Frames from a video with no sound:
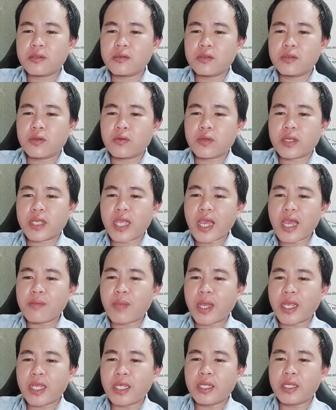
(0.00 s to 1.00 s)
rồi
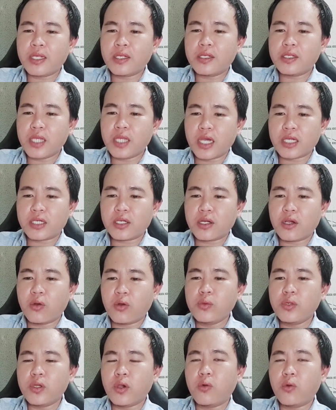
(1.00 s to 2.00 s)
cắt mây dệt
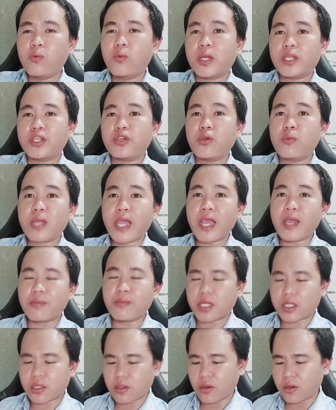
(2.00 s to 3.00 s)
ủ dụ và chôn
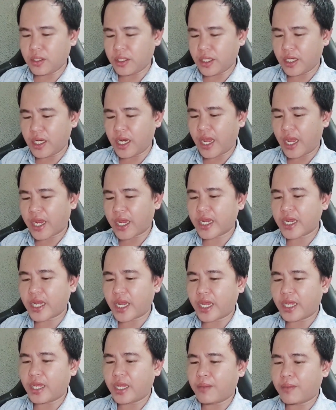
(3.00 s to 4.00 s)
cắt mà thôi vậy là cái
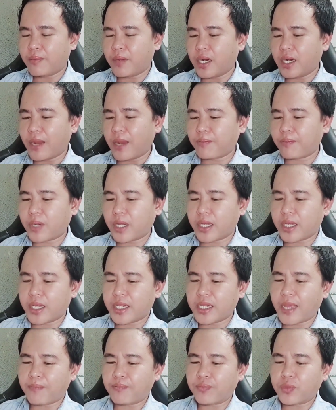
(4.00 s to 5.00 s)
ngày 15 à, này
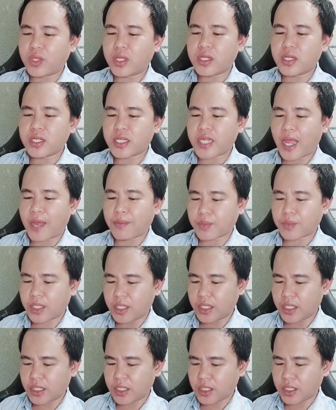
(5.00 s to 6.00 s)
ngày dằm tháng chạp
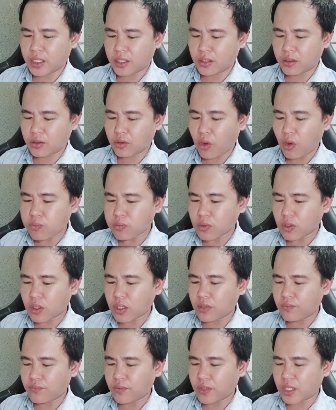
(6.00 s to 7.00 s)
này là thì tốt cho
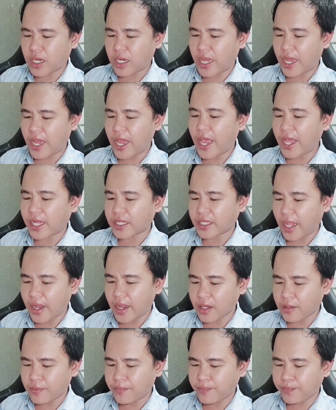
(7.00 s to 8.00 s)
cái việc là an
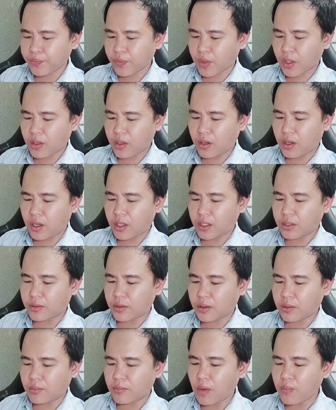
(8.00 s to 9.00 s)
táng
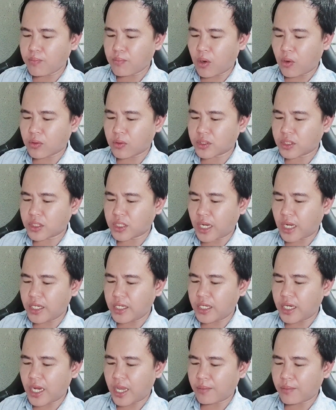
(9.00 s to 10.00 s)
à, bốc mộ
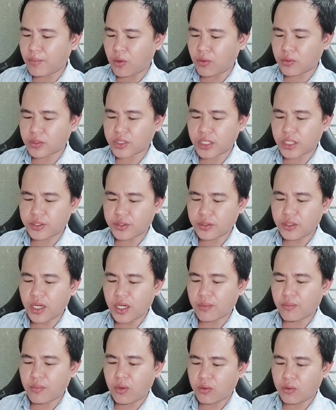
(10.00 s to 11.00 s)
xây lăng mộ xây sửa
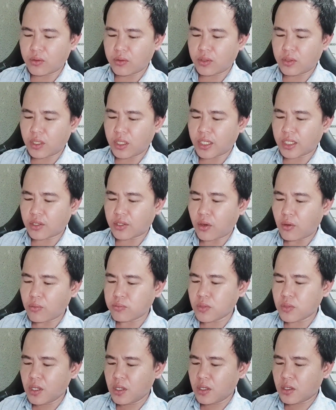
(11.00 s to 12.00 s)
lăng mộ đồ đó là
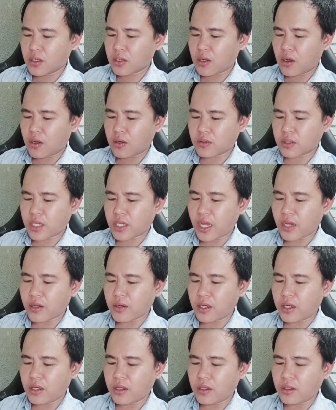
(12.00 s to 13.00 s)
tốt còn
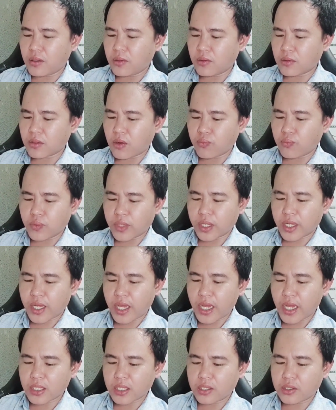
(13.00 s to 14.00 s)
các uh, công việc
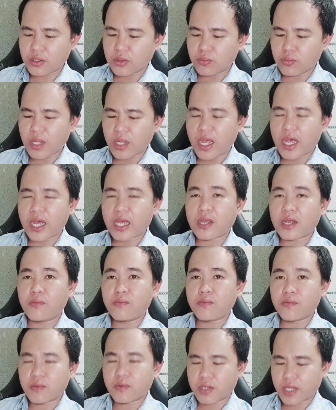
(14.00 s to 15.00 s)
khác thì chúng ta
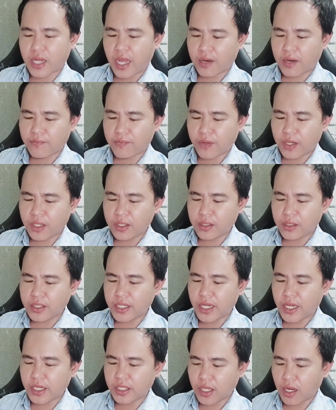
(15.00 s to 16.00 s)
cũng cần phải
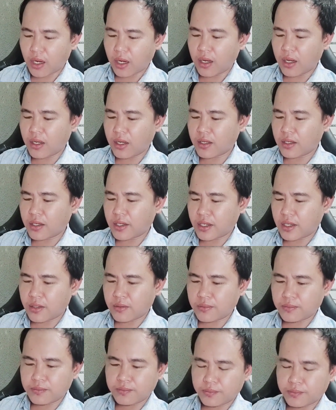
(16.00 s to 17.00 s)
lên về chân
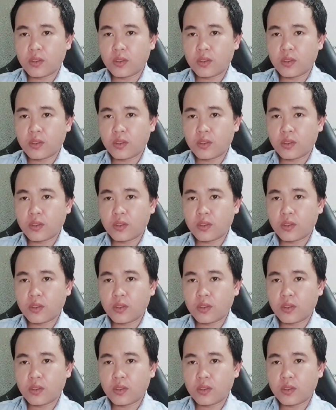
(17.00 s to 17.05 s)
à.